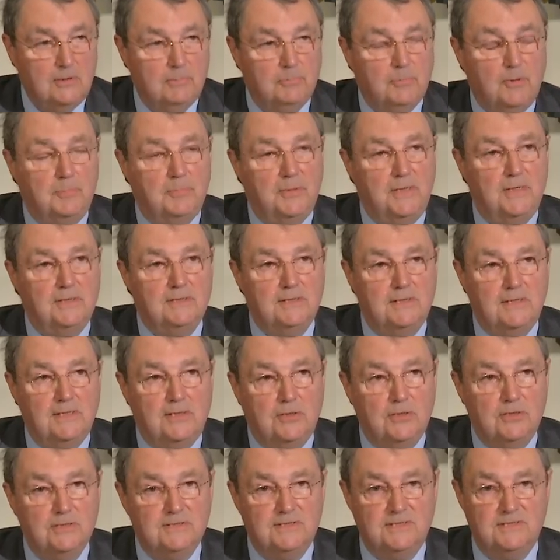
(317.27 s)
Le propylène
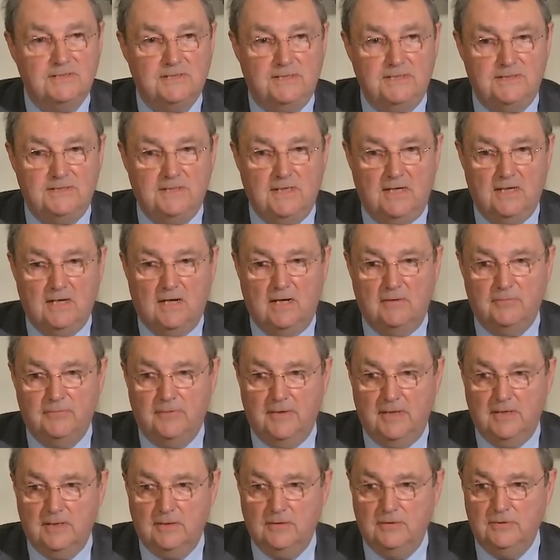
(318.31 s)
glycol, c'est ce qui sert à
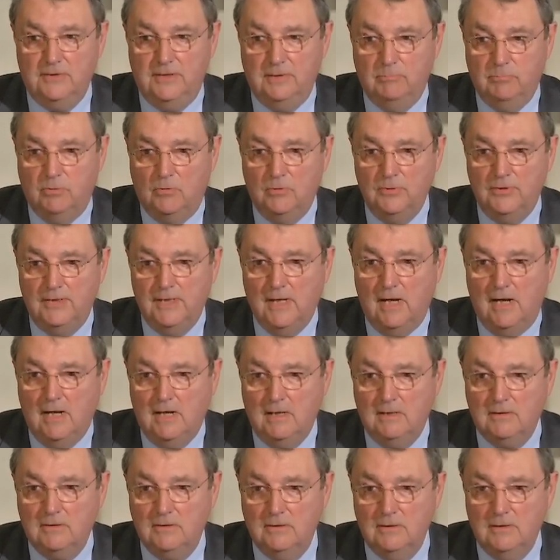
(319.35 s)
faire euh, des
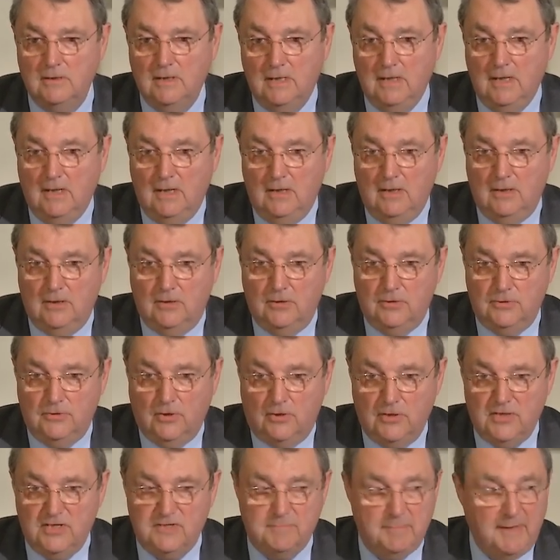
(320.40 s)
brouillards euh,
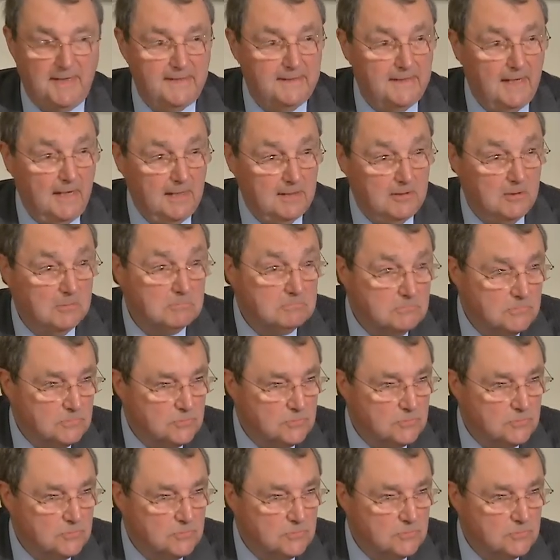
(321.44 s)
dans les spectacles.